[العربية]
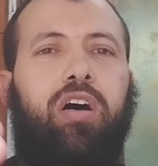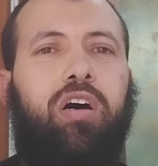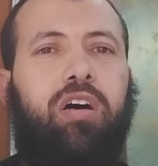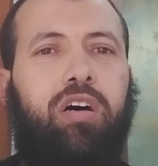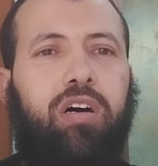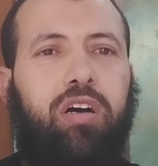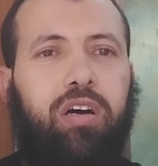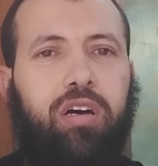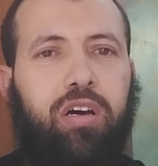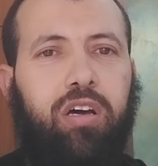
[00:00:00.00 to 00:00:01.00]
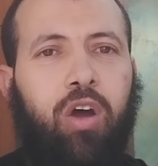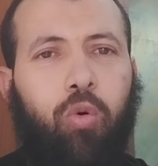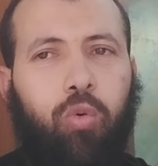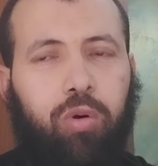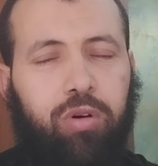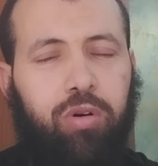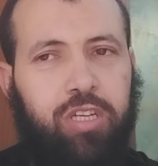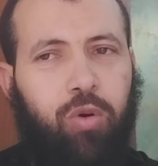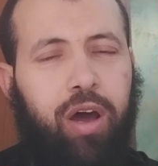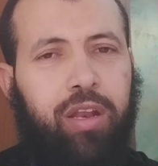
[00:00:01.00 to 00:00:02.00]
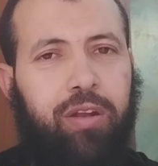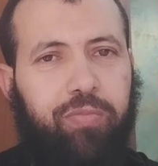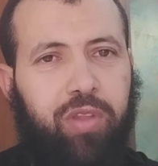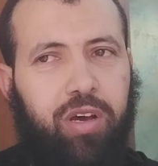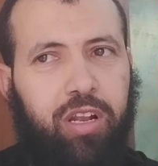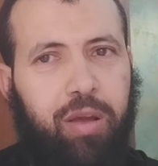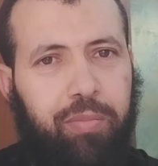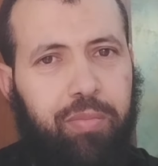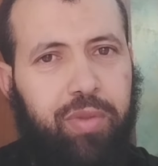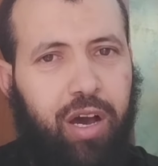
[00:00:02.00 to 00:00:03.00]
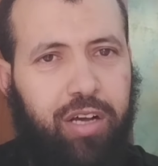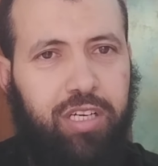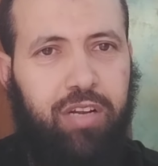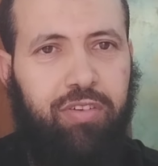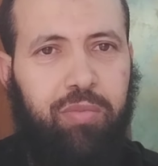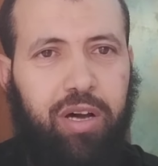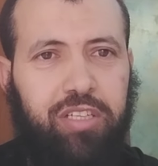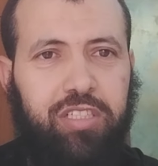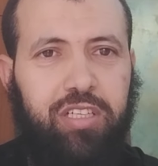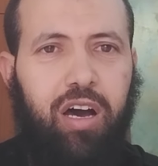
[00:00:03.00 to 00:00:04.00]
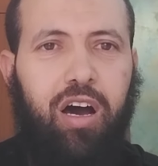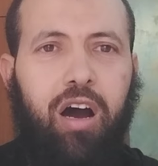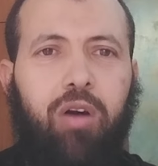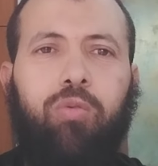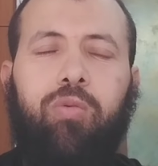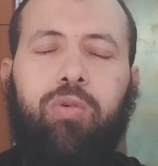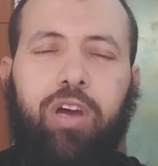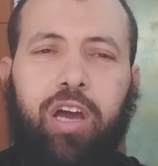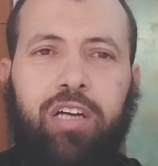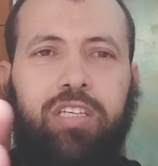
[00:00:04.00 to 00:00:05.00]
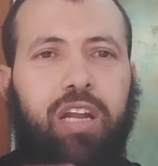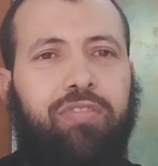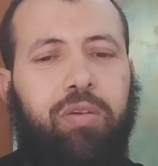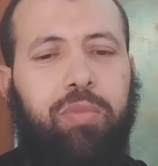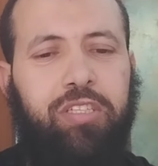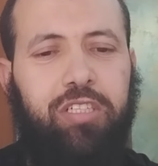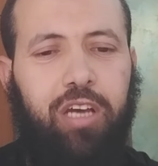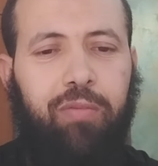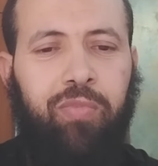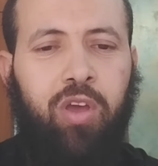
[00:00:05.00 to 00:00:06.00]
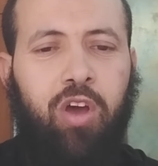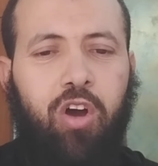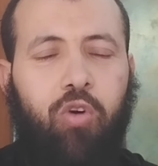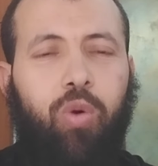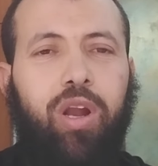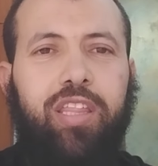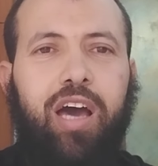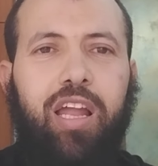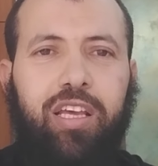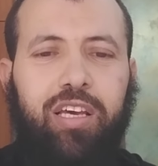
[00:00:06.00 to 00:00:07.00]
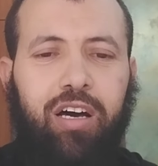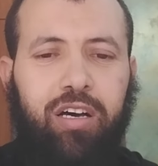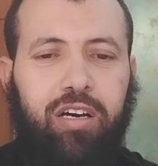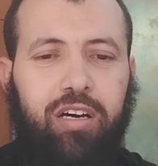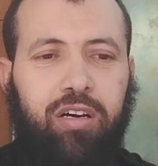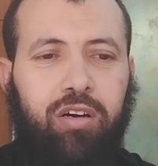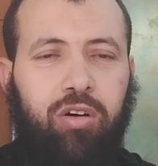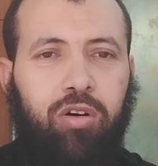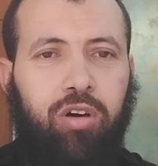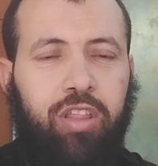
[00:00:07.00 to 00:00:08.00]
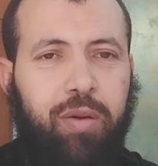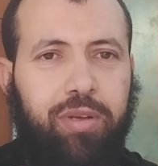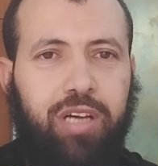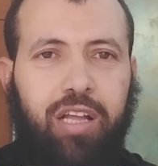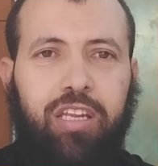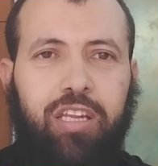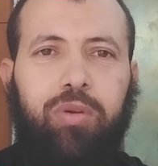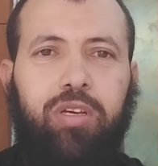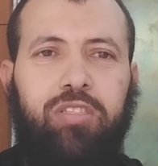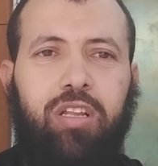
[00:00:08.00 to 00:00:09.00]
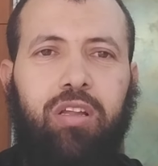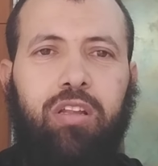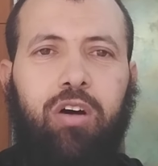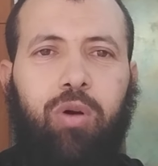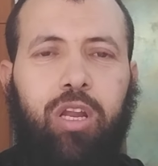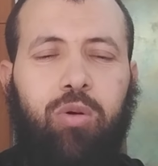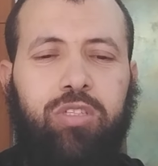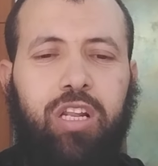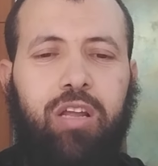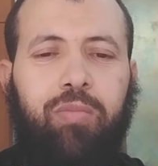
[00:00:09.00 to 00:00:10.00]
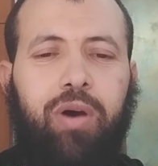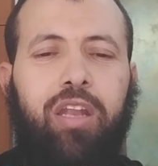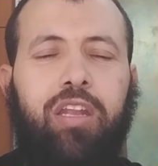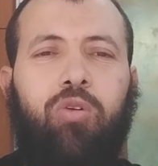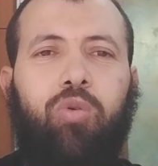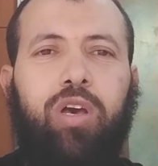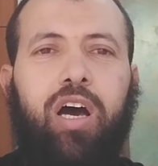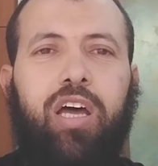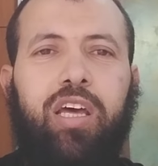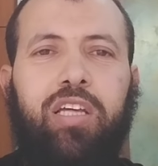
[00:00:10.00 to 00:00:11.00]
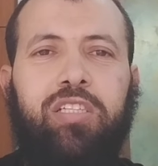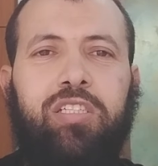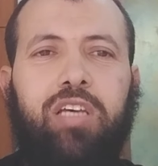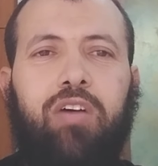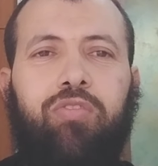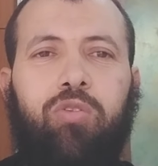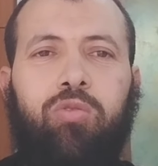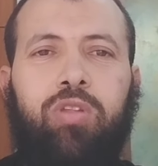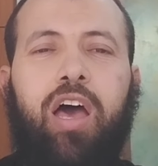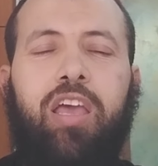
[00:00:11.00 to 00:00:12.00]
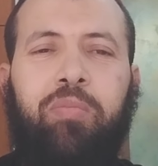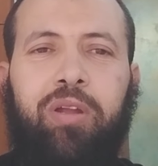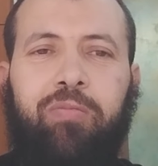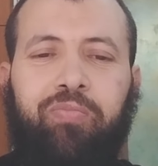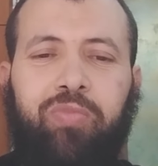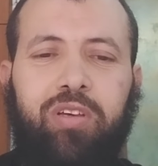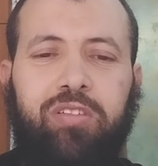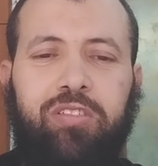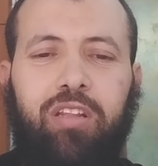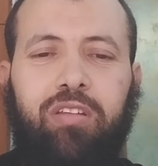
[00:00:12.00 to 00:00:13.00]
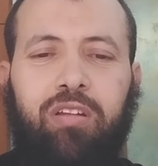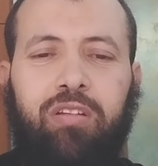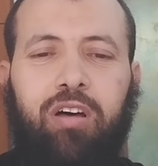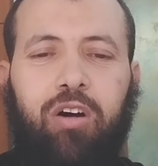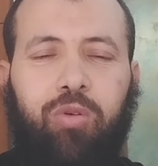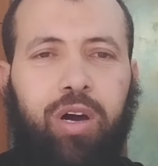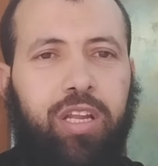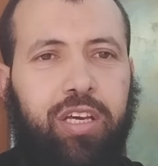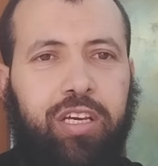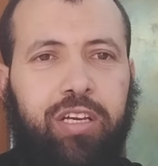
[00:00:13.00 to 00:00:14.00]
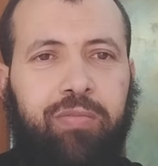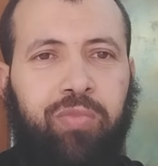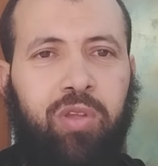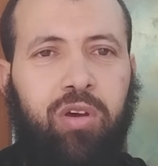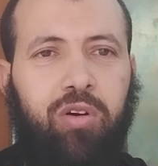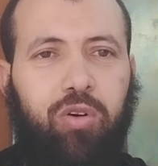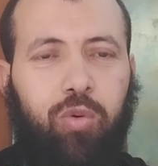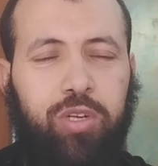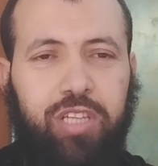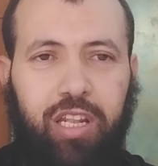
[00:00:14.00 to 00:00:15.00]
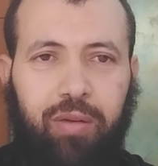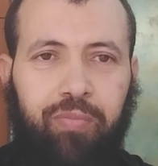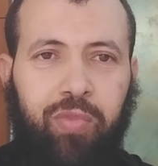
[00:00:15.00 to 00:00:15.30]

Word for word: آه، لو سواء لم يقترف المعصية أو اقترف المعصية ولذلك ثبت عن النبي صلى الله عليه وسلم أنه كان يستغفر دائما صلى الله عليه وسلم